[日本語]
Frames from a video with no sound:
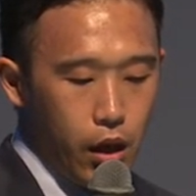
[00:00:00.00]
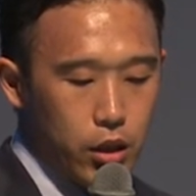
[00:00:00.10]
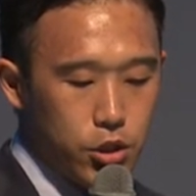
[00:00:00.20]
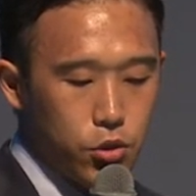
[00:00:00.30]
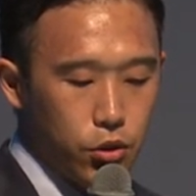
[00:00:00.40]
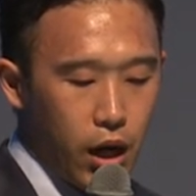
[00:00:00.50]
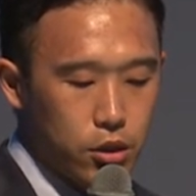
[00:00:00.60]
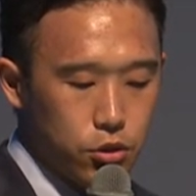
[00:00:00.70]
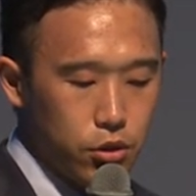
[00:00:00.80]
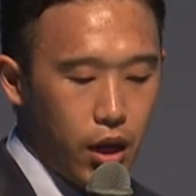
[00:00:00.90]
児童の
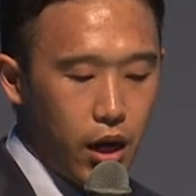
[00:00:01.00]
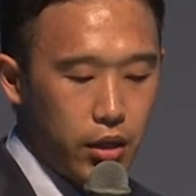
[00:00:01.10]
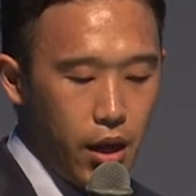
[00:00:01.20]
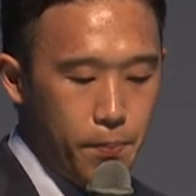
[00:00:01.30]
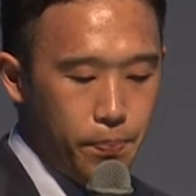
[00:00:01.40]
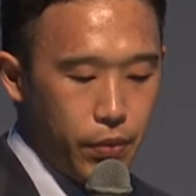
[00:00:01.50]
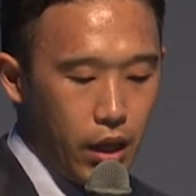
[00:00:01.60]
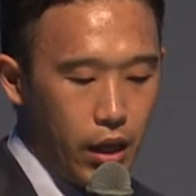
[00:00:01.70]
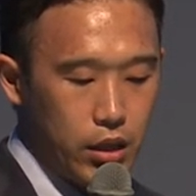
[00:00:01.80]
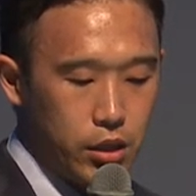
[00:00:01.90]
感想の中で
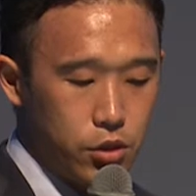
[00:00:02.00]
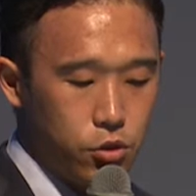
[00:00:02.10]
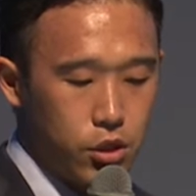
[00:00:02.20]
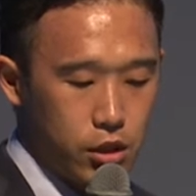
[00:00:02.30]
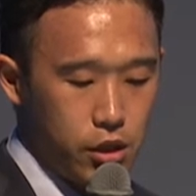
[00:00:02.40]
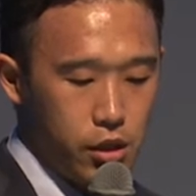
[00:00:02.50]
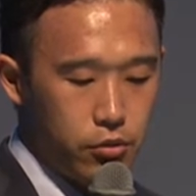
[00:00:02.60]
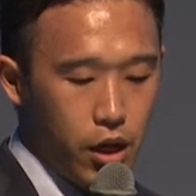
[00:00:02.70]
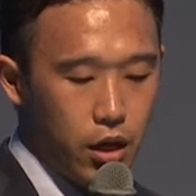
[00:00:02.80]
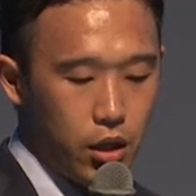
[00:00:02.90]
調査していく
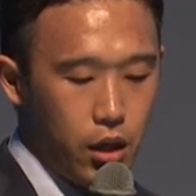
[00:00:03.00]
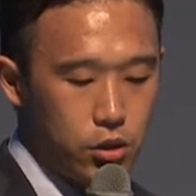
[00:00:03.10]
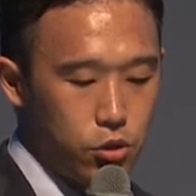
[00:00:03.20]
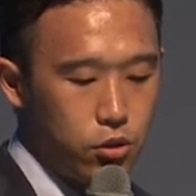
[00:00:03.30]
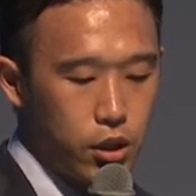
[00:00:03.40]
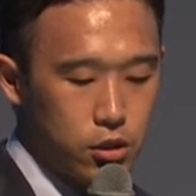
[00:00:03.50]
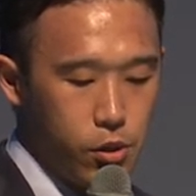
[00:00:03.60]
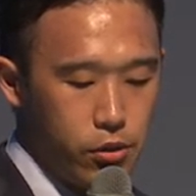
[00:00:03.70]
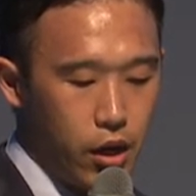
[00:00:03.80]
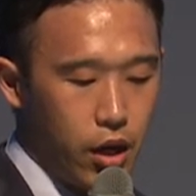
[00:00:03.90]
中で情報を集
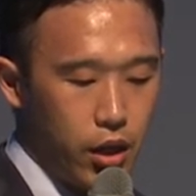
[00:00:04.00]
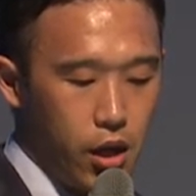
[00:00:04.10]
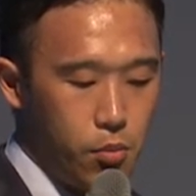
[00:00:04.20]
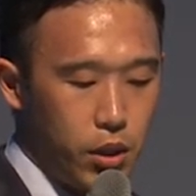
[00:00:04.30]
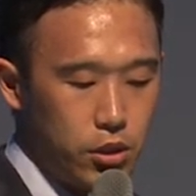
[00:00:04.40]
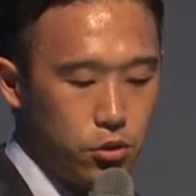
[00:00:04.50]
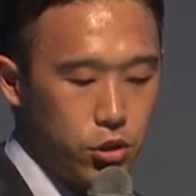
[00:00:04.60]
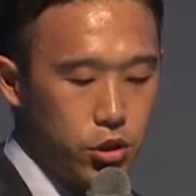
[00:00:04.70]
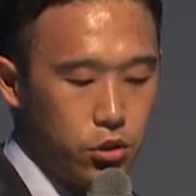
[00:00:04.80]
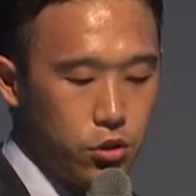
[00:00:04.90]
める中で別の
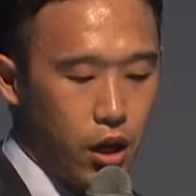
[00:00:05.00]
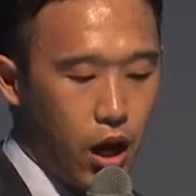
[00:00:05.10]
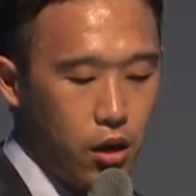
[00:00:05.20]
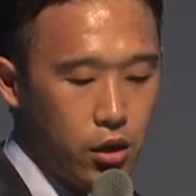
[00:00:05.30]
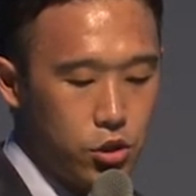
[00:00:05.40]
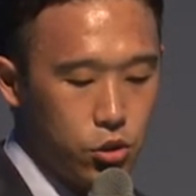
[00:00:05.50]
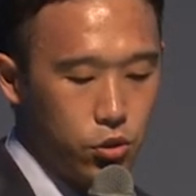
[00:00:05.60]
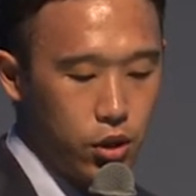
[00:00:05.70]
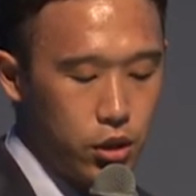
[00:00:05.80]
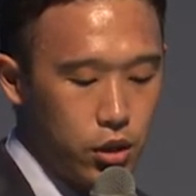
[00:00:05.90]
必要な関連情
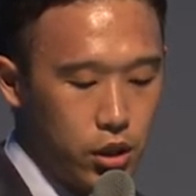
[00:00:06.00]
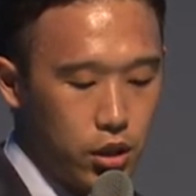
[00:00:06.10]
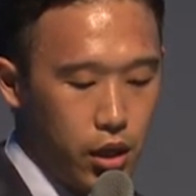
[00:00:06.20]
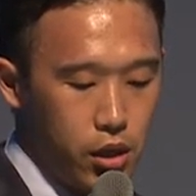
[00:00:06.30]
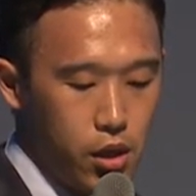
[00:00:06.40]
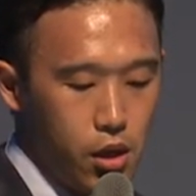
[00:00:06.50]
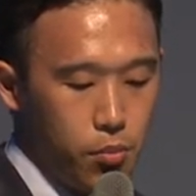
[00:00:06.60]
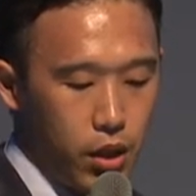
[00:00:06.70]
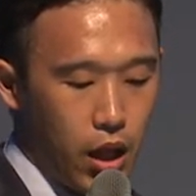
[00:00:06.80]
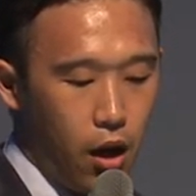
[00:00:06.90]
報が出てきたり
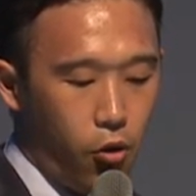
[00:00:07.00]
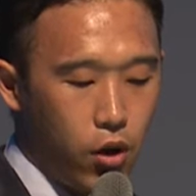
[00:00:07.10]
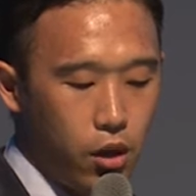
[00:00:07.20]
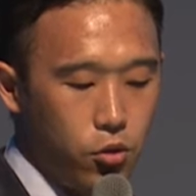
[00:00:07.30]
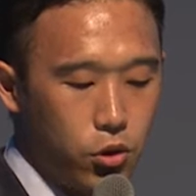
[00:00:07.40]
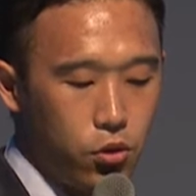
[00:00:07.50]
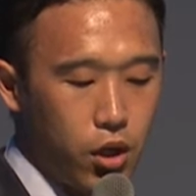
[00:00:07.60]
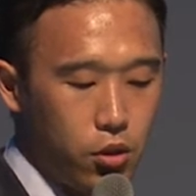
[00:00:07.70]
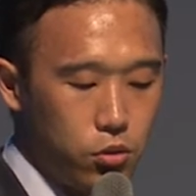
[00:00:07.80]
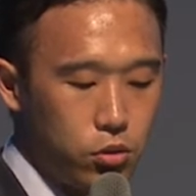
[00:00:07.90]
また他の教
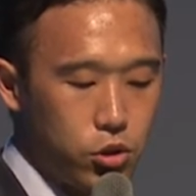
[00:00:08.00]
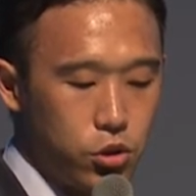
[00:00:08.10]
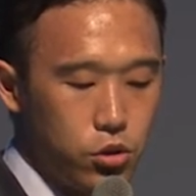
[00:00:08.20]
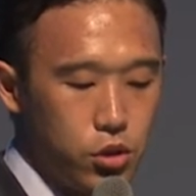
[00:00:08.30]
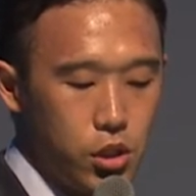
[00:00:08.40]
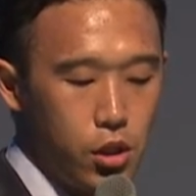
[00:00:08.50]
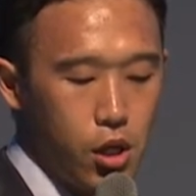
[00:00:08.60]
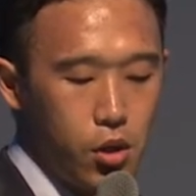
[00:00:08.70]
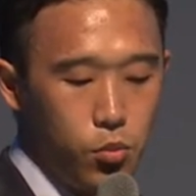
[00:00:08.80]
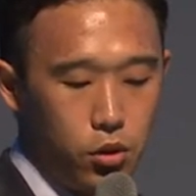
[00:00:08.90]
科の復習に
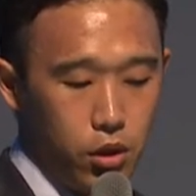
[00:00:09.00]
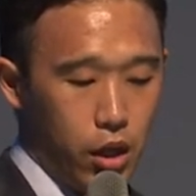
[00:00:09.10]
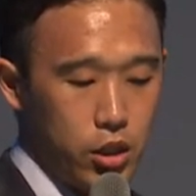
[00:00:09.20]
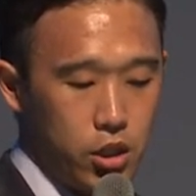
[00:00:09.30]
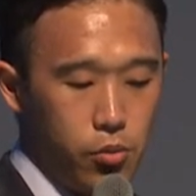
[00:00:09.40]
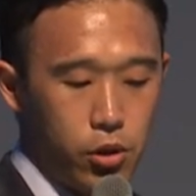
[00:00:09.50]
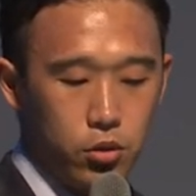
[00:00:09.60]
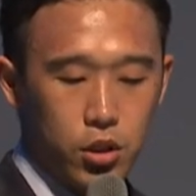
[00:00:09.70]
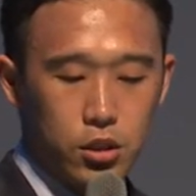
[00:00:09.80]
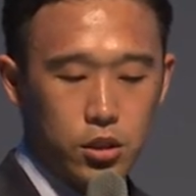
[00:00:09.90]
も調べる
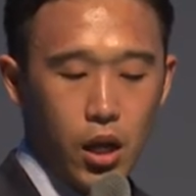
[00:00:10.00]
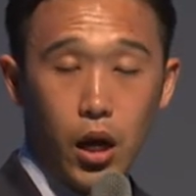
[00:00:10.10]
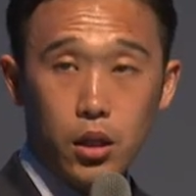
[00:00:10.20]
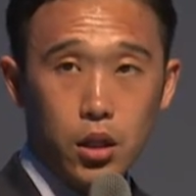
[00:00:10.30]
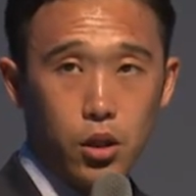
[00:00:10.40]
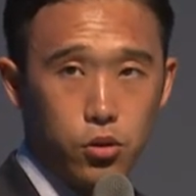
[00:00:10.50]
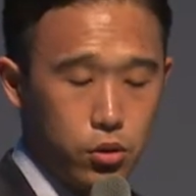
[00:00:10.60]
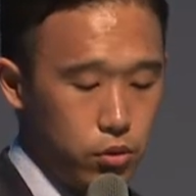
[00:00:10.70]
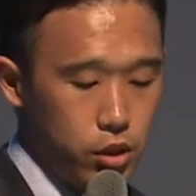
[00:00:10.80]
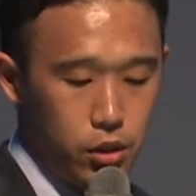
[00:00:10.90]
ことはつながったという
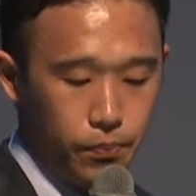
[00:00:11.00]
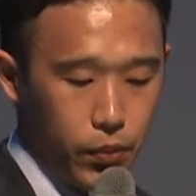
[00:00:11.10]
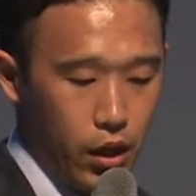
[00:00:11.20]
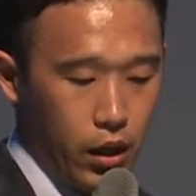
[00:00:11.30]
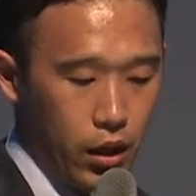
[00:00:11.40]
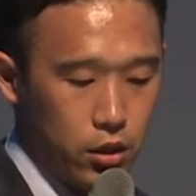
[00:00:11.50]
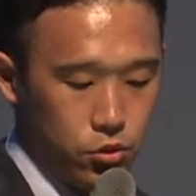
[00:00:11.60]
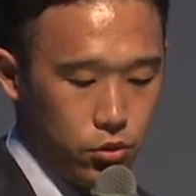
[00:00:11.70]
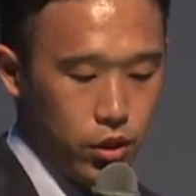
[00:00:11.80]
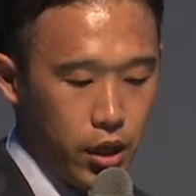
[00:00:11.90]
ふうに感想
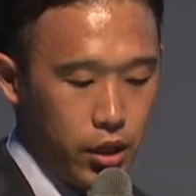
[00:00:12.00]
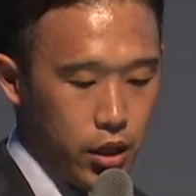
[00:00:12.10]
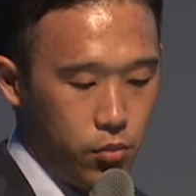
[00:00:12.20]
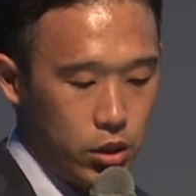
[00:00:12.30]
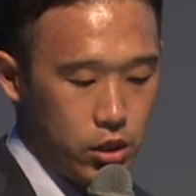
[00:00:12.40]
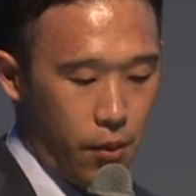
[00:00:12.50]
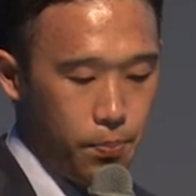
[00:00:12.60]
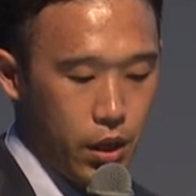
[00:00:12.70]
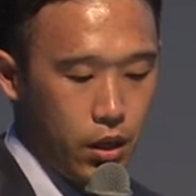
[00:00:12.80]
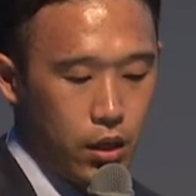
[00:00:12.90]
の方いてありました。
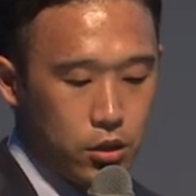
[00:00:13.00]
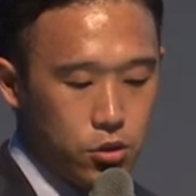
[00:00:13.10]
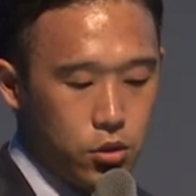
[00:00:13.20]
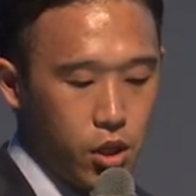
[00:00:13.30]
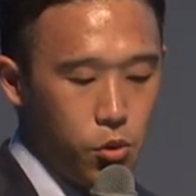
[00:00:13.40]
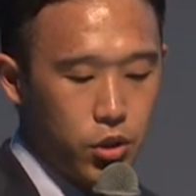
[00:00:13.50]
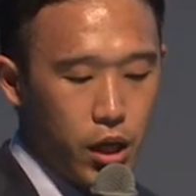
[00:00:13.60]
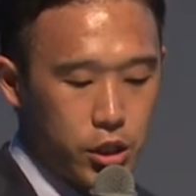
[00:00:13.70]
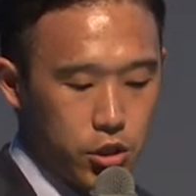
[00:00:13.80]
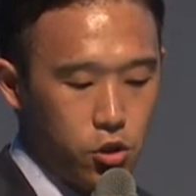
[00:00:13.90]
続いて問題
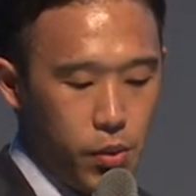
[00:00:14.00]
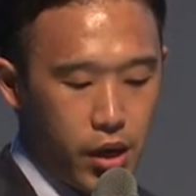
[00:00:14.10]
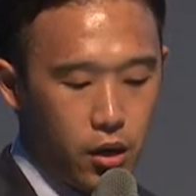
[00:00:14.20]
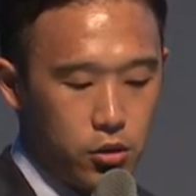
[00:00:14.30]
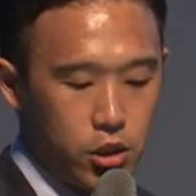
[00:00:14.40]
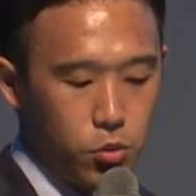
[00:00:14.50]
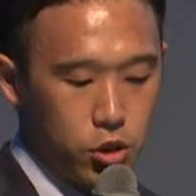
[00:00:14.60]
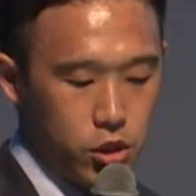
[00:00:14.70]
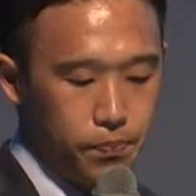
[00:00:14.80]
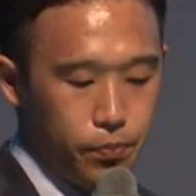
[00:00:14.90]
意識を明確に持
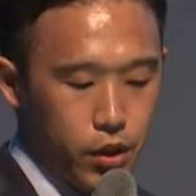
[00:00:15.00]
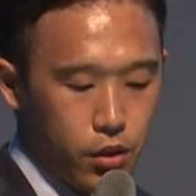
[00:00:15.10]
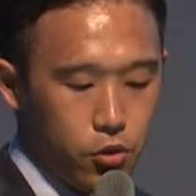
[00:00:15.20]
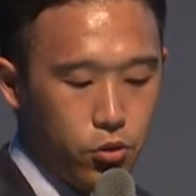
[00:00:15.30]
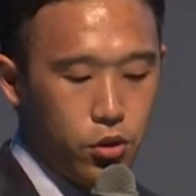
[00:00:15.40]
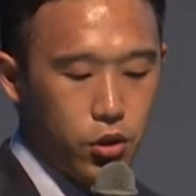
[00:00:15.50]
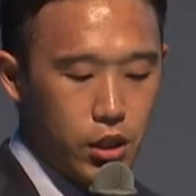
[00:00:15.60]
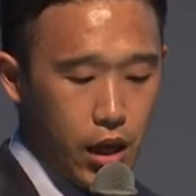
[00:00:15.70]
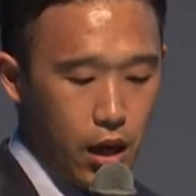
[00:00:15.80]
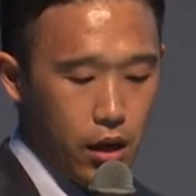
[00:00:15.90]
ち共同的
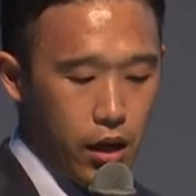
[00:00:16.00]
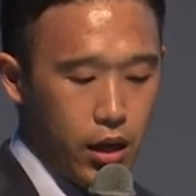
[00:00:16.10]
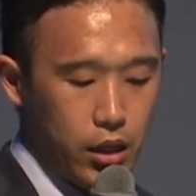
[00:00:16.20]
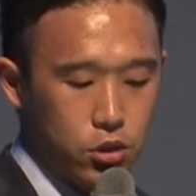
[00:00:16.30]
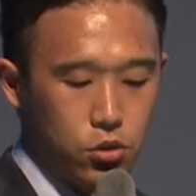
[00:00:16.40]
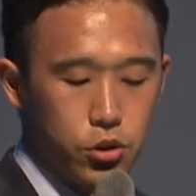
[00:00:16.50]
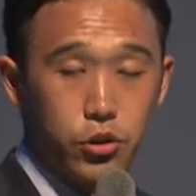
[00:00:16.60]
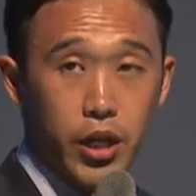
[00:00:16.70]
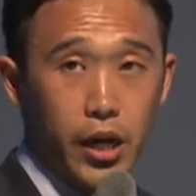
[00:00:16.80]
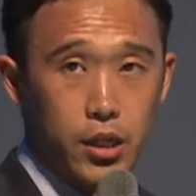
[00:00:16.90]
な活動によ
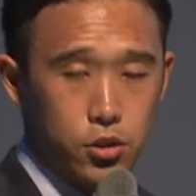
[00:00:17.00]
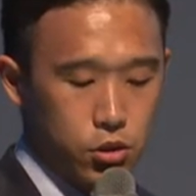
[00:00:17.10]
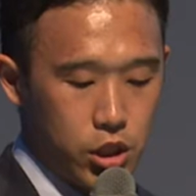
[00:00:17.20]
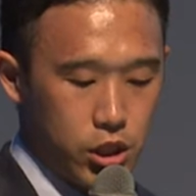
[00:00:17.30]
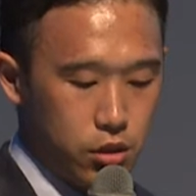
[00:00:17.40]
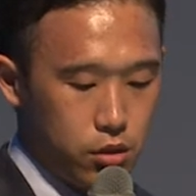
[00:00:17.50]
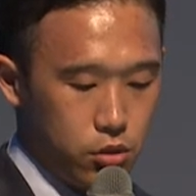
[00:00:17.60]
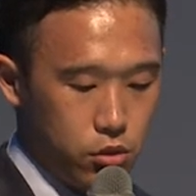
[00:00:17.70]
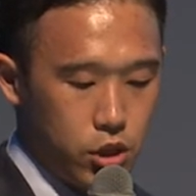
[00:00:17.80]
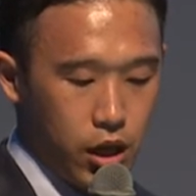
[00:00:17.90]
り解決
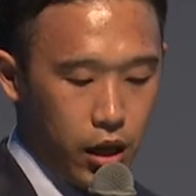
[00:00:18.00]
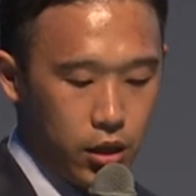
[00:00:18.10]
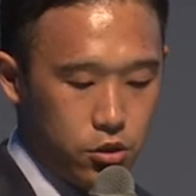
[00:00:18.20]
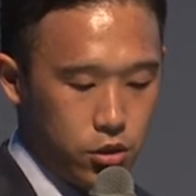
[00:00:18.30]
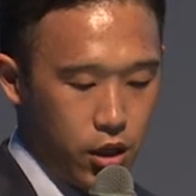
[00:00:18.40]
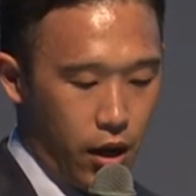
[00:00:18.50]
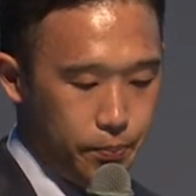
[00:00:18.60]
する力がついた